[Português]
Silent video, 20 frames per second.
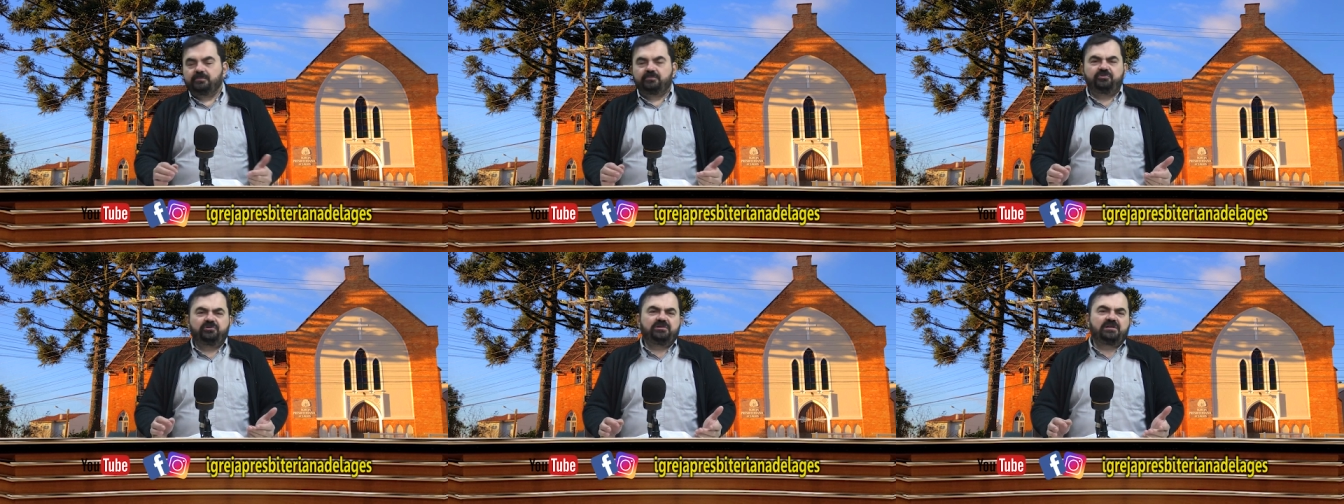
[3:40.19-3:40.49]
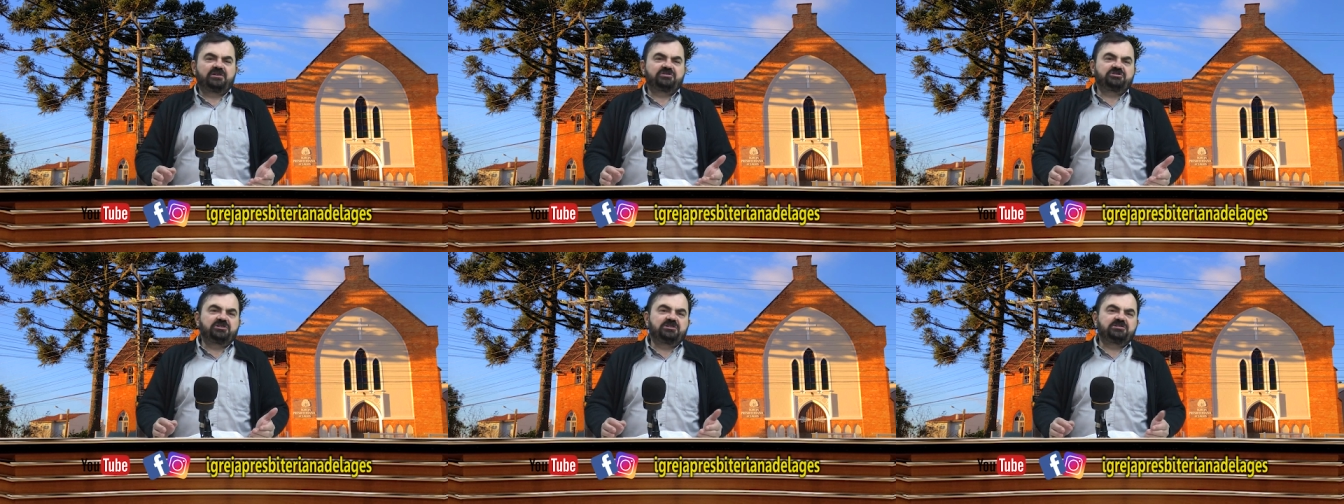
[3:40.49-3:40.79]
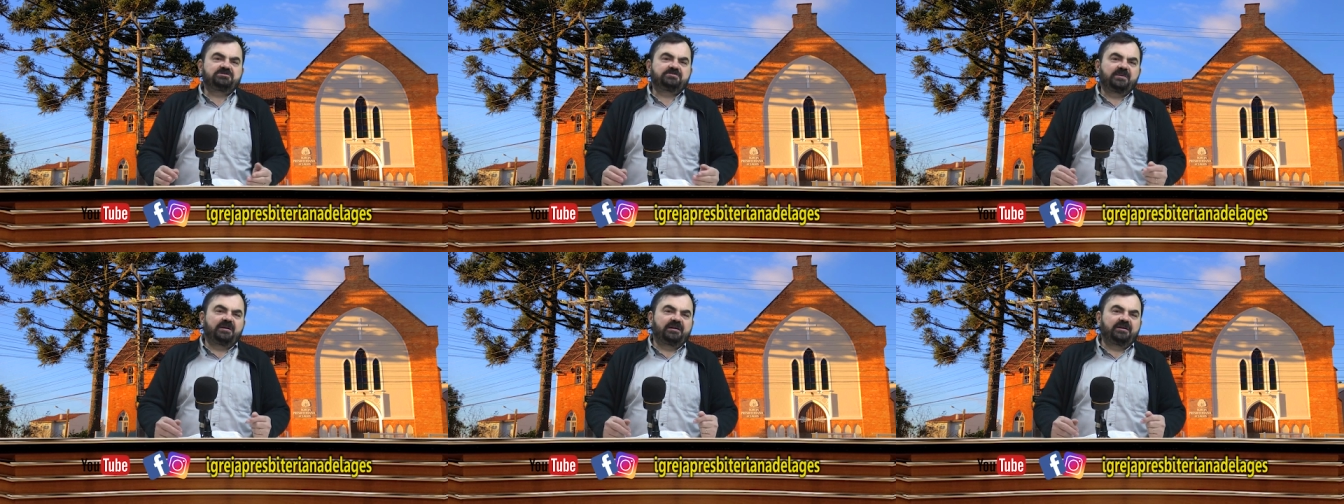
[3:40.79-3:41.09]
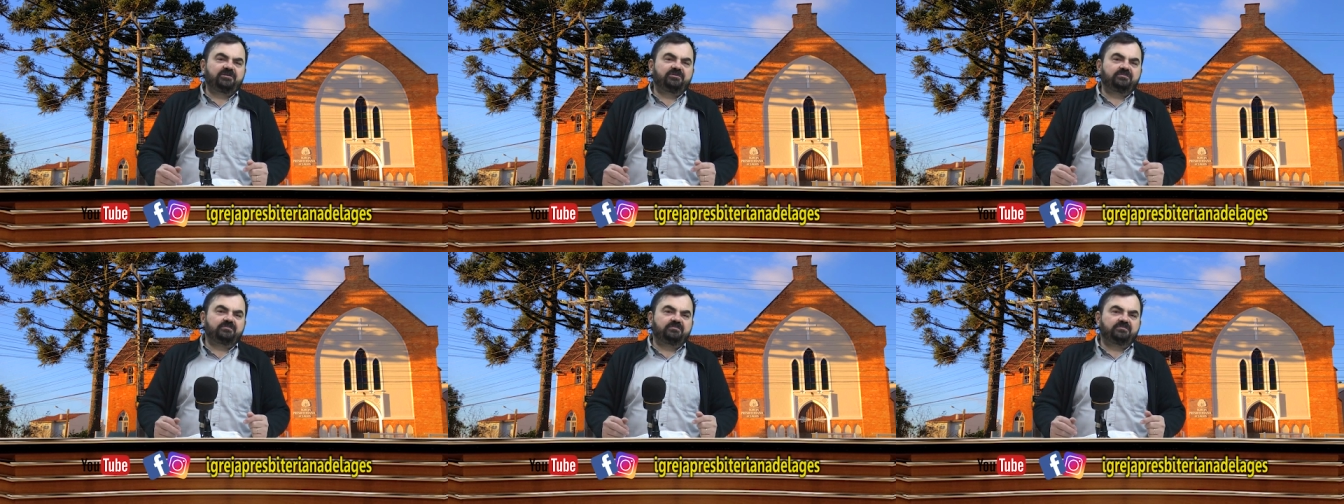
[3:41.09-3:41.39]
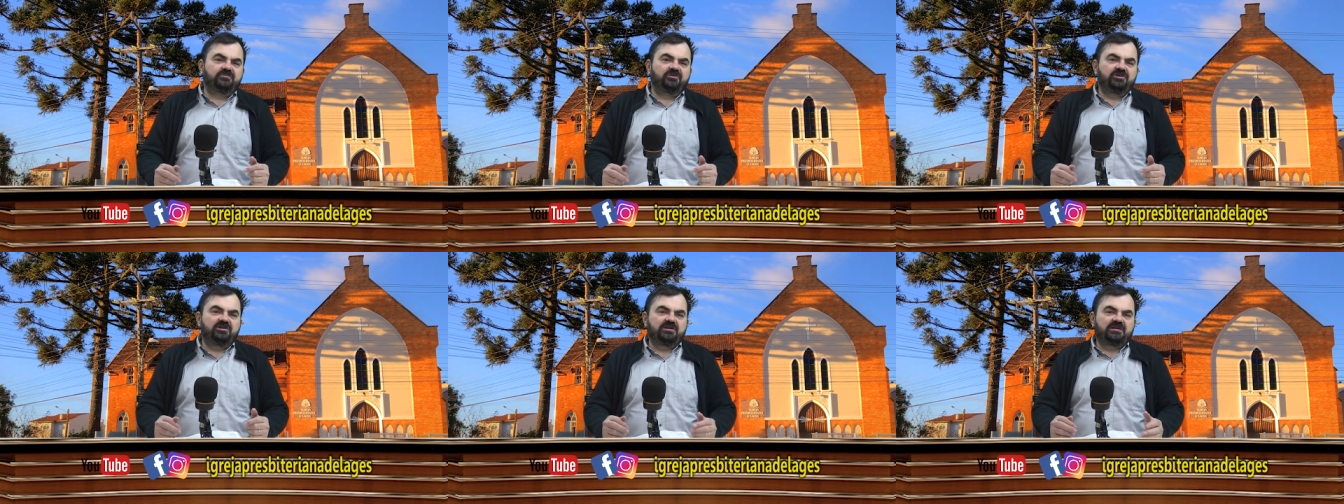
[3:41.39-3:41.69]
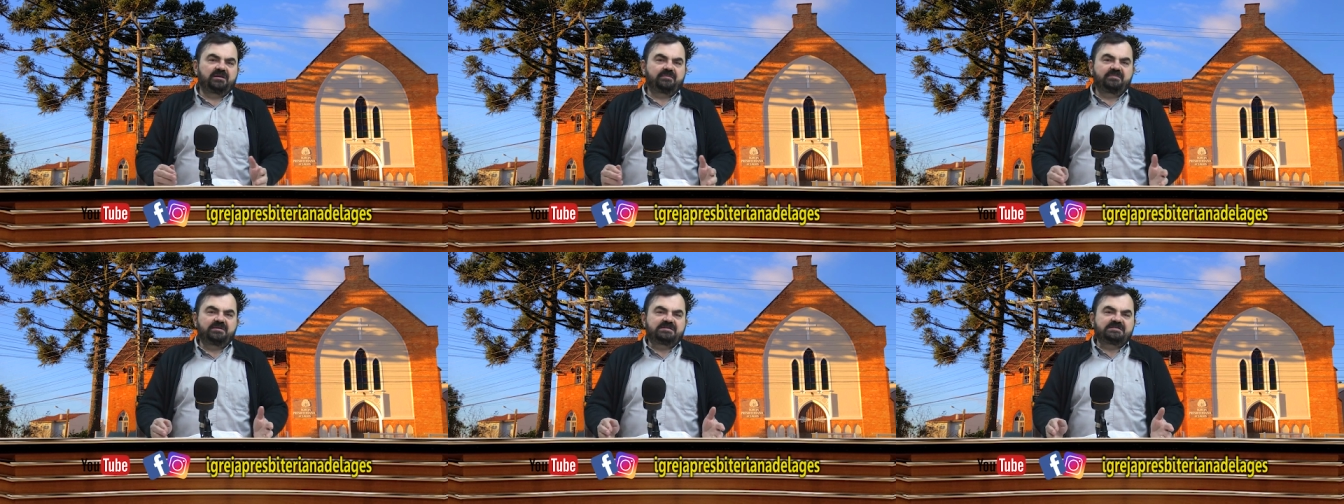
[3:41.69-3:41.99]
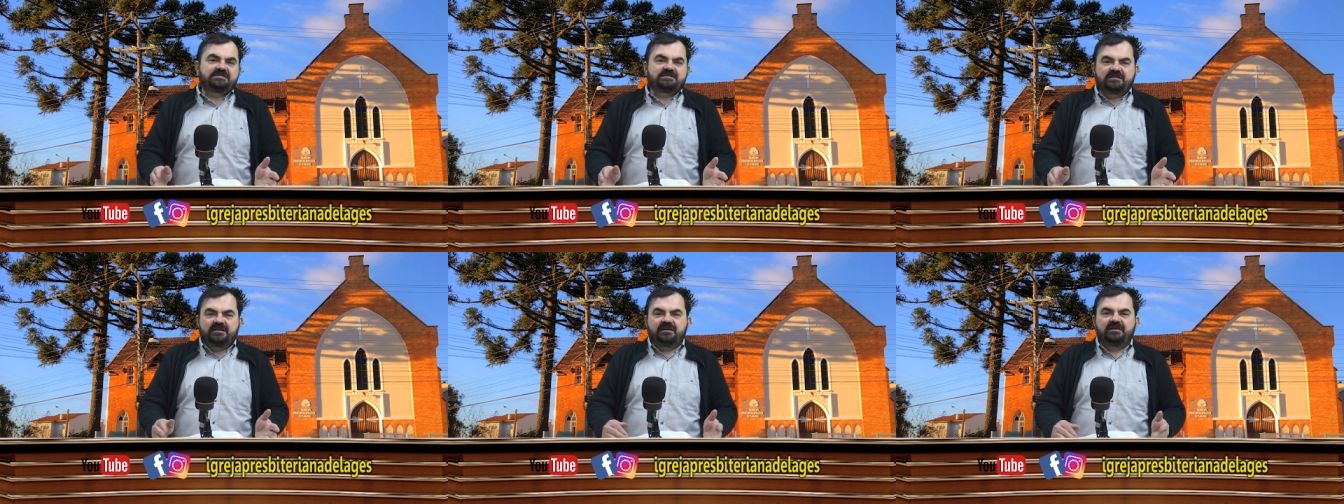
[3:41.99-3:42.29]
Muita gente falando muita
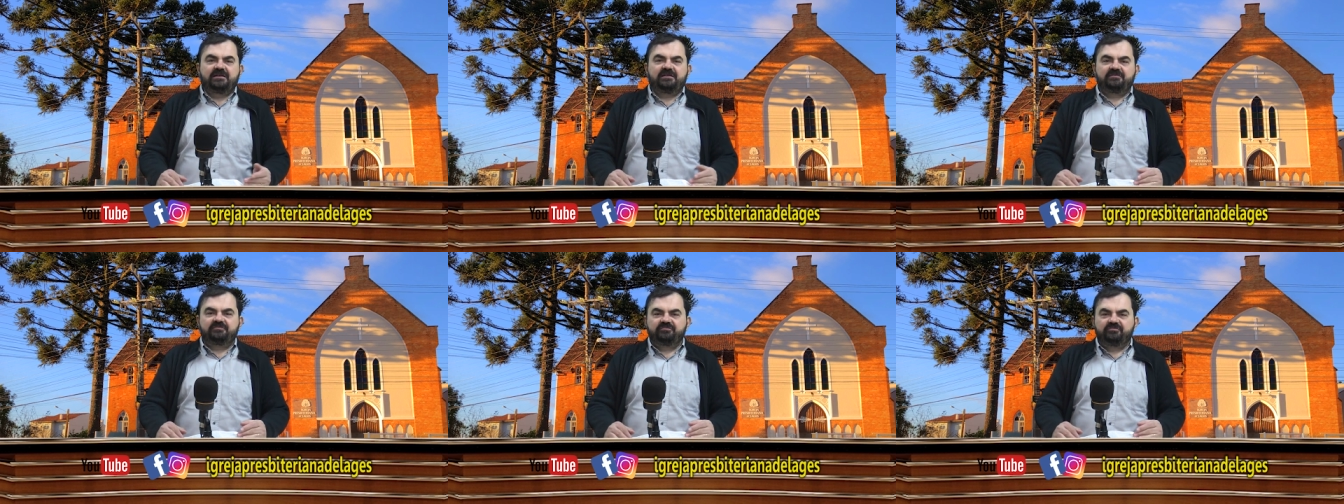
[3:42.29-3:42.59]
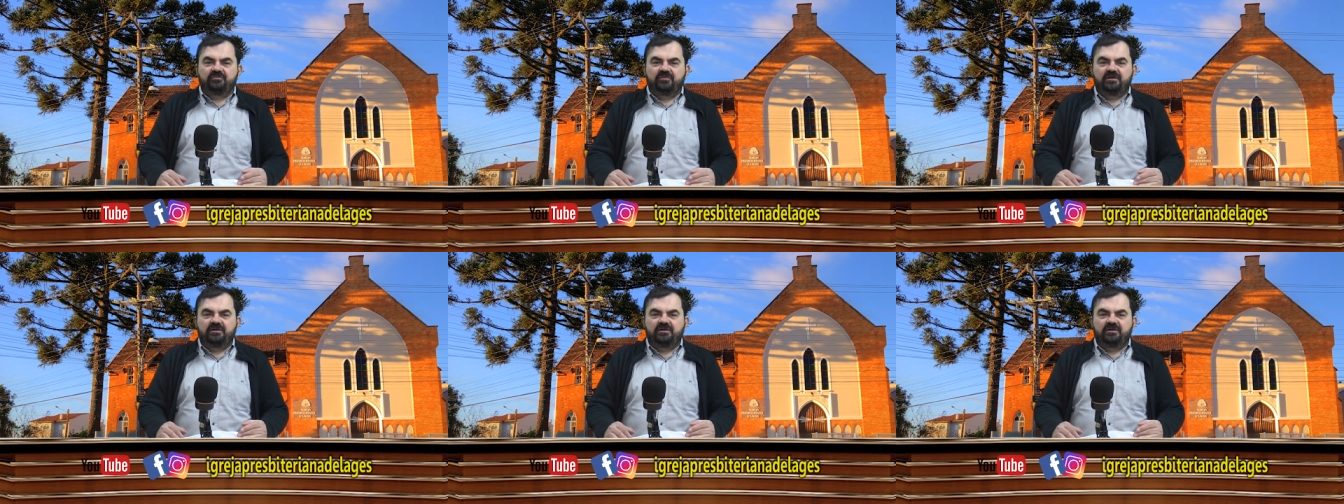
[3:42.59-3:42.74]
besteira,